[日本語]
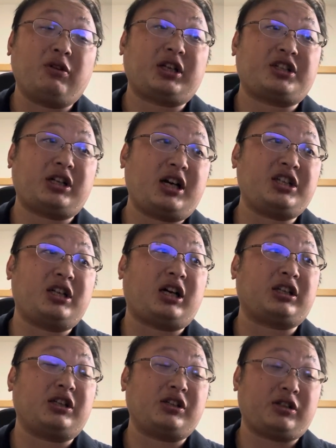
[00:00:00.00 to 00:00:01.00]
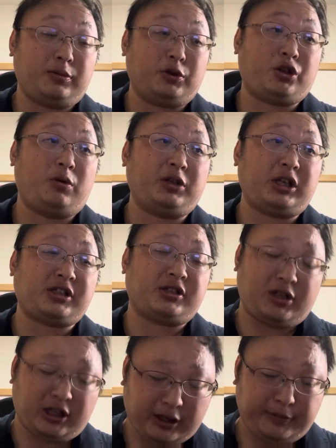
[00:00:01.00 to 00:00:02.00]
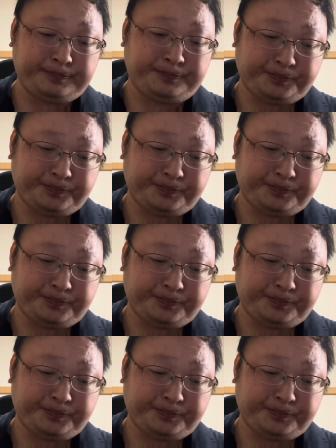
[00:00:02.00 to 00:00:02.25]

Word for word: 私が返してなかったんですけども、しょうもなすすぎて。